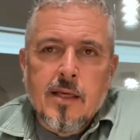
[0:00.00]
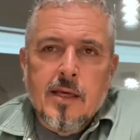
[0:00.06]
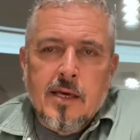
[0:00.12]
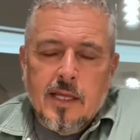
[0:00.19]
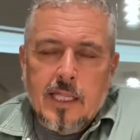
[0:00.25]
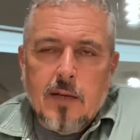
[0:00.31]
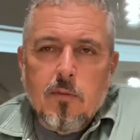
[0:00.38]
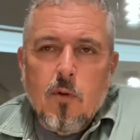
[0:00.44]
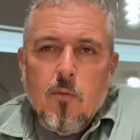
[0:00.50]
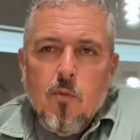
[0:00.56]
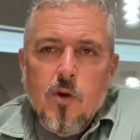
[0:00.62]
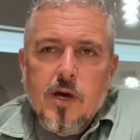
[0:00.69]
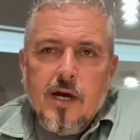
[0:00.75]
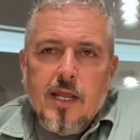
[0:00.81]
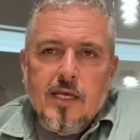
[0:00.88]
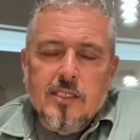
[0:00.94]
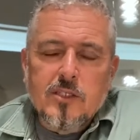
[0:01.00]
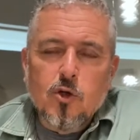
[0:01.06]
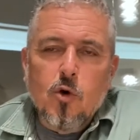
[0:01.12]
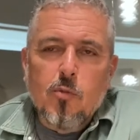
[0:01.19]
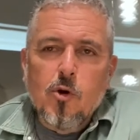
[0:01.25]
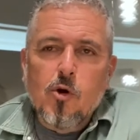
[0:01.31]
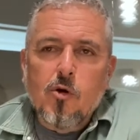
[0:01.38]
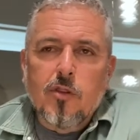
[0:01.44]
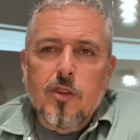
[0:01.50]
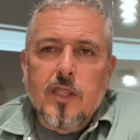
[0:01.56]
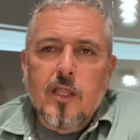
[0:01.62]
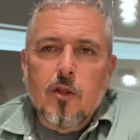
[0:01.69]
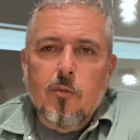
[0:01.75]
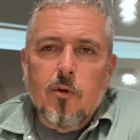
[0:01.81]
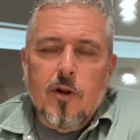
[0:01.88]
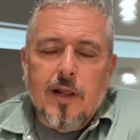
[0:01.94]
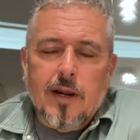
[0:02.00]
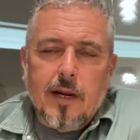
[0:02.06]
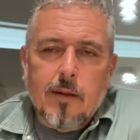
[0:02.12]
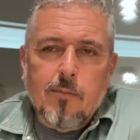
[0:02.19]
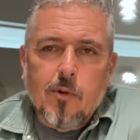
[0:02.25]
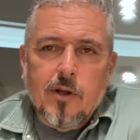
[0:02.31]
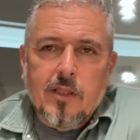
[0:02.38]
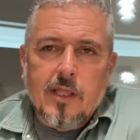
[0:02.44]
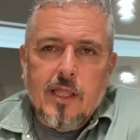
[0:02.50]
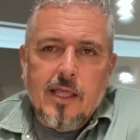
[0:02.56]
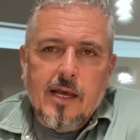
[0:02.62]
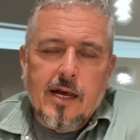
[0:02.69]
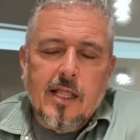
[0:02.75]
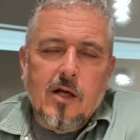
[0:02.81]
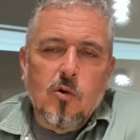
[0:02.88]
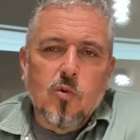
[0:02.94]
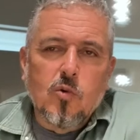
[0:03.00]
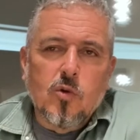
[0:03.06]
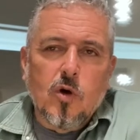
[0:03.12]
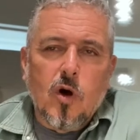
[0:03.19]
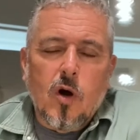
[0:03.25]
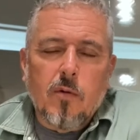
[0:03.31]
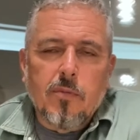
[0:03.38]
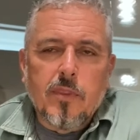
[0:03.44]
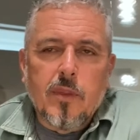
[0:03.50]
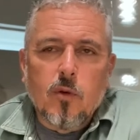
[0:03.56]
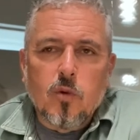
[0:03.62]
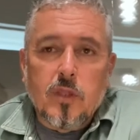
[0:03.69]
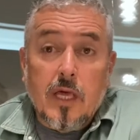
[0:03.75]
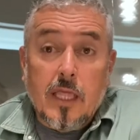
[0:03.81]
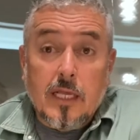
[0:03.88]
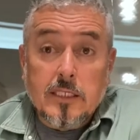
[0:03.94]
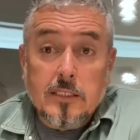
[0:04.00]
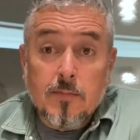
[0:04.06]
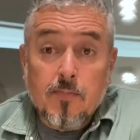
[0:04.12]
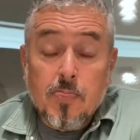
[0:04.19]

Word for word: estamos muy agradecidos y muy contentos por la respuesta de cada uno de ustedes.